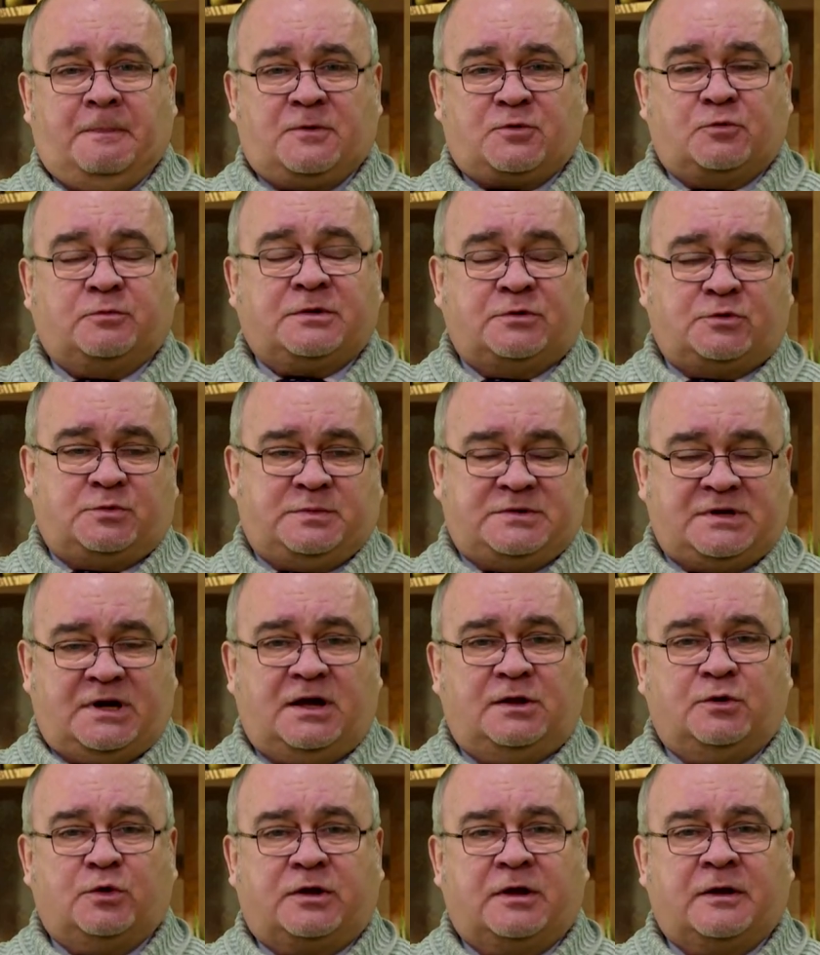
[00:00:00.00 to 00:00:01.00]
Потому что
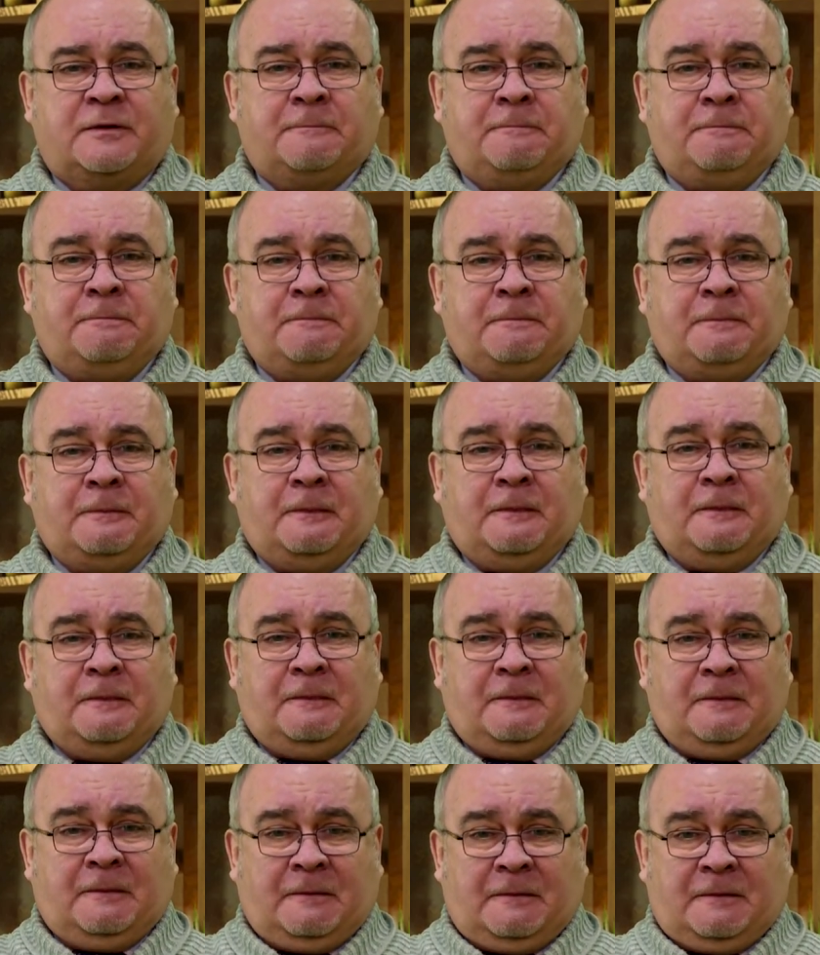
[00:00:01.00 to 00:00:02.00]
психология –
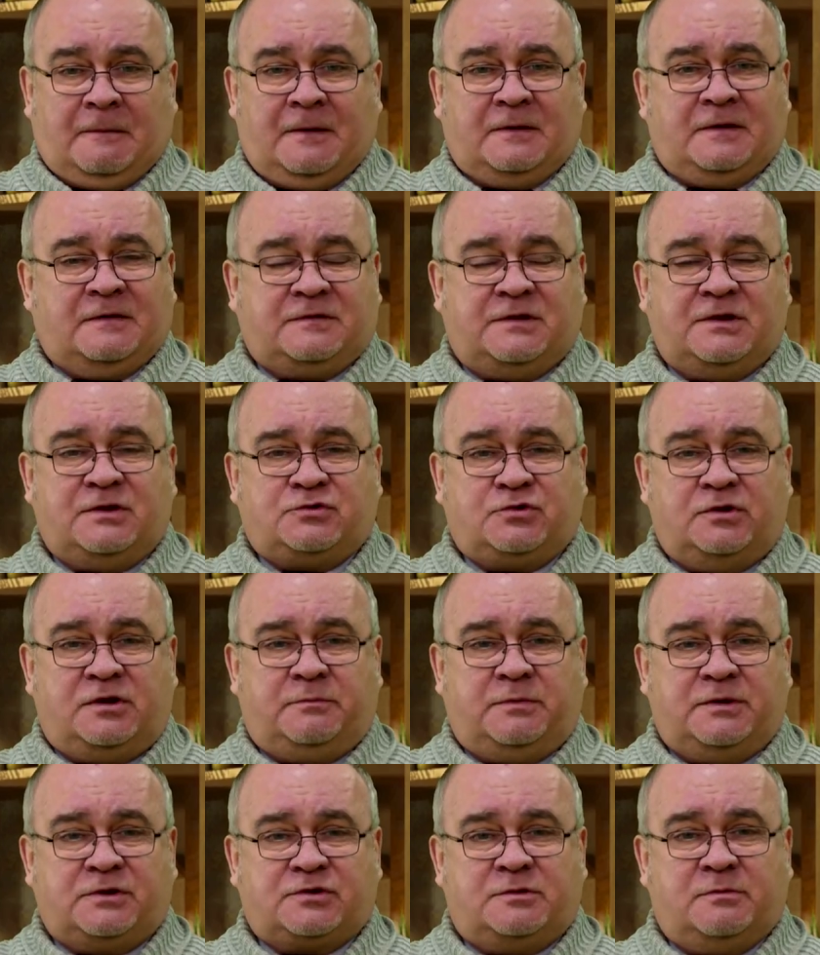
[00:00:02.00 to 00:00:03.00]
на доске ничего не
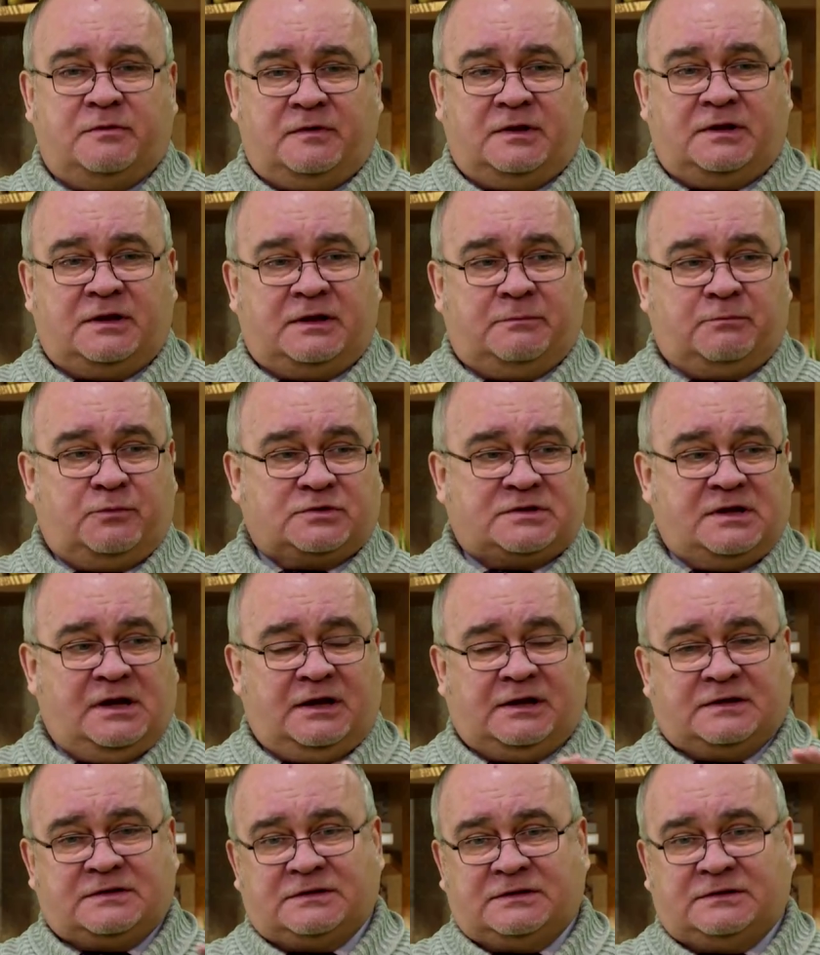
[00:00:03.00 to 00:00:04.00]
пишут. Бывало, я после
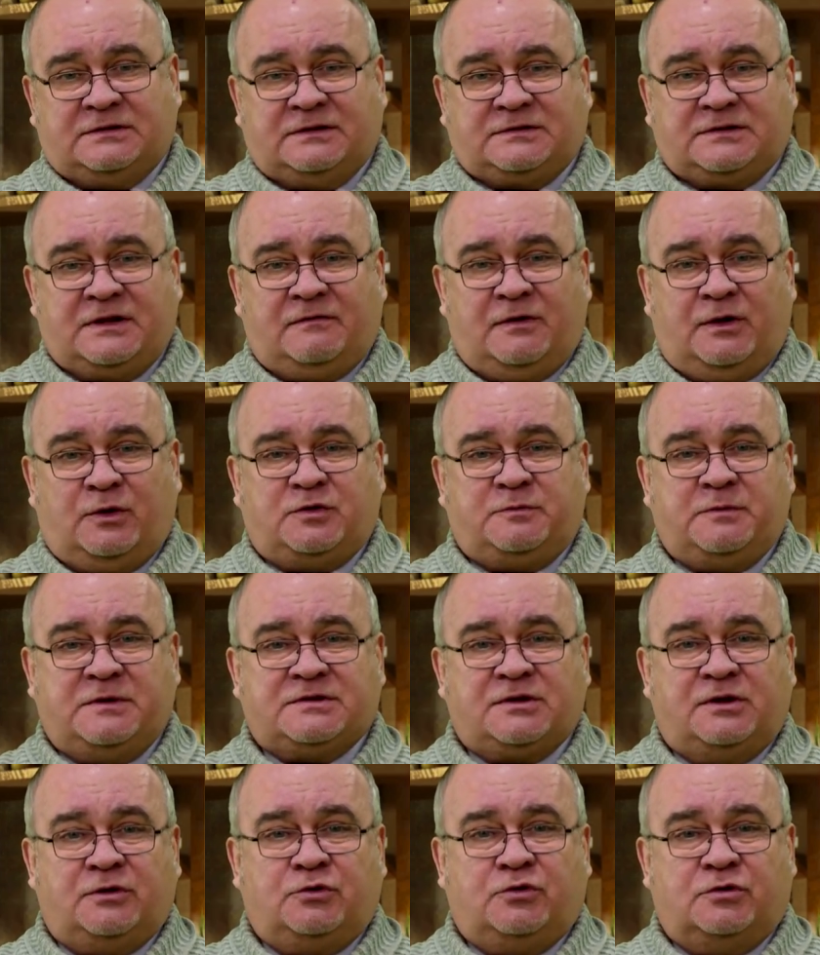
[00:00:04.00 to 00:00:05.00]
лекции оставляю
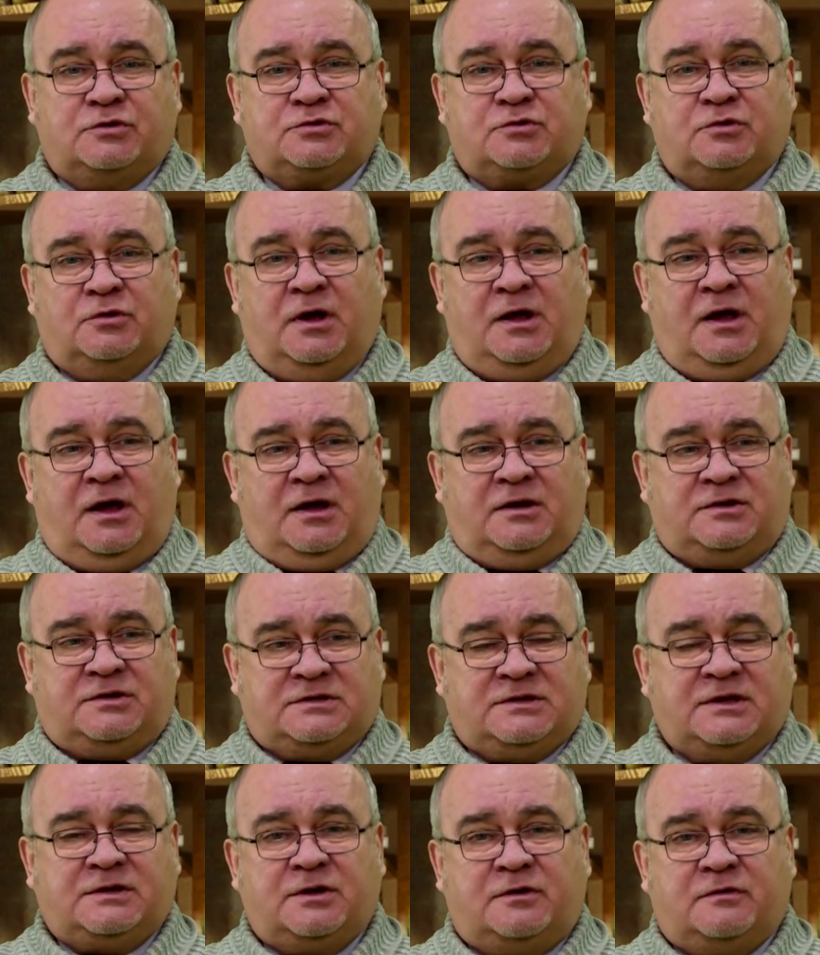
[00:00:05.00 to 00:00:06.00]
списанную доску,
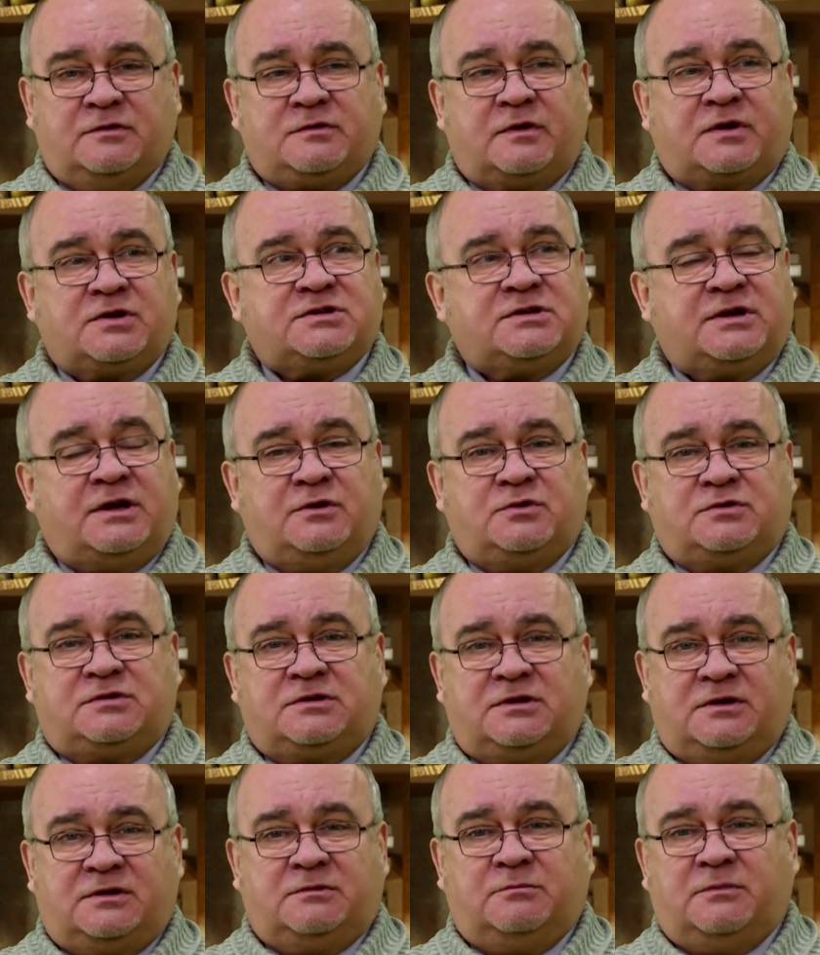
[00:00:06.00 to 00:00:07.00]
через неделю возвращаюсь,
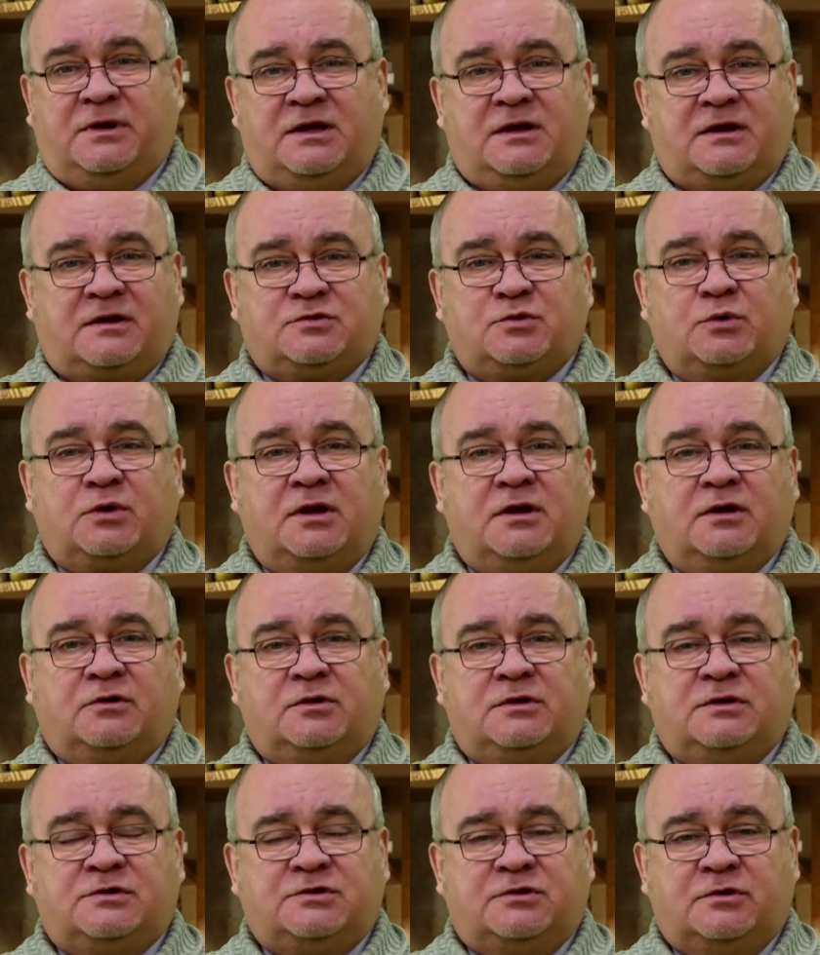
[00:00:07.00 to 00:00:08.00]
а мои рисунки
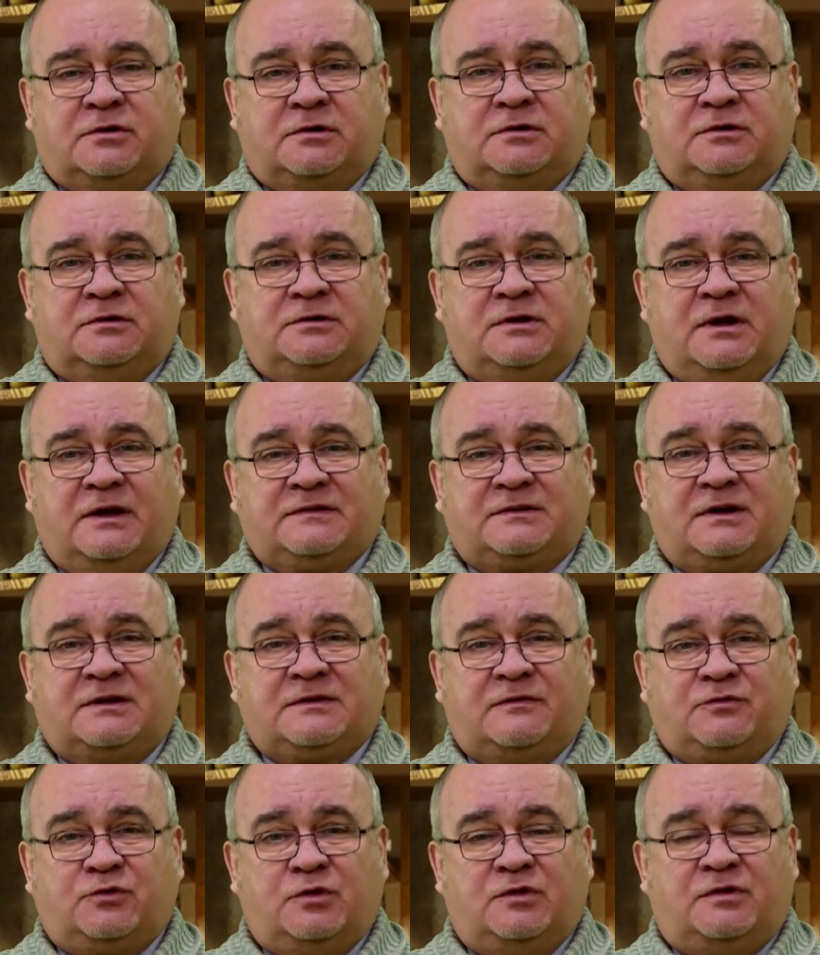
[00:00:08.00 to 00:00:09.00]
никто не стер. Доска
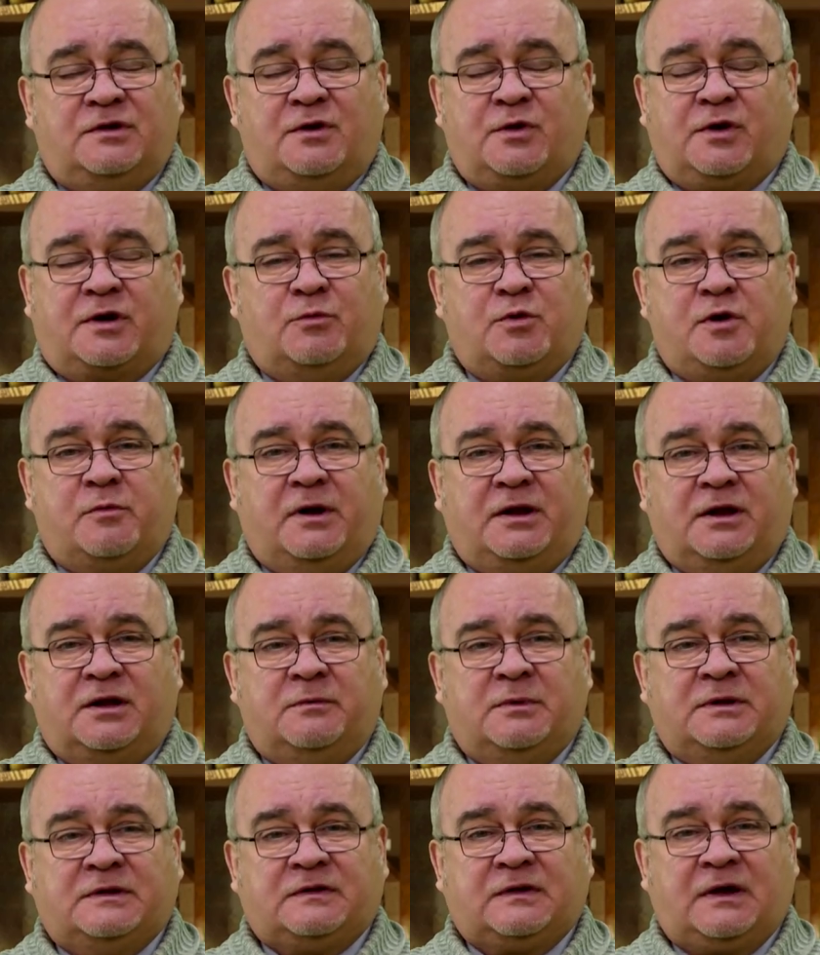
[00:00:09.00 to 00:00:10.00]
за всю неделю никому не
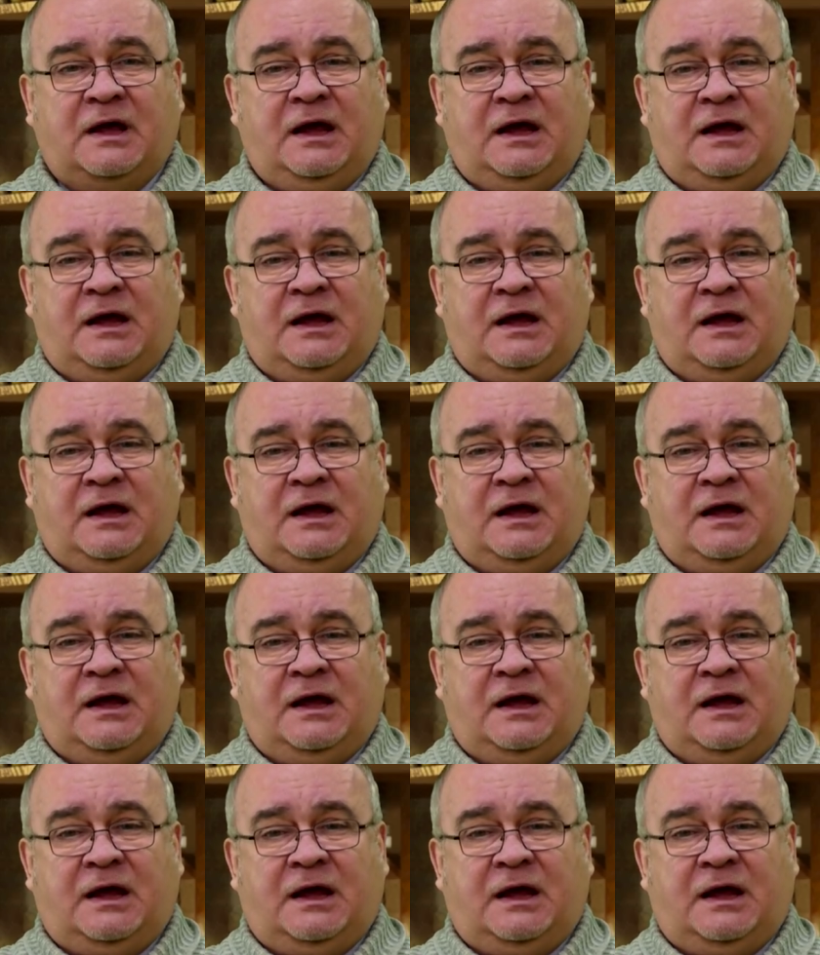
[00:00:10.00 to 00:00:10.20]
понадобилась.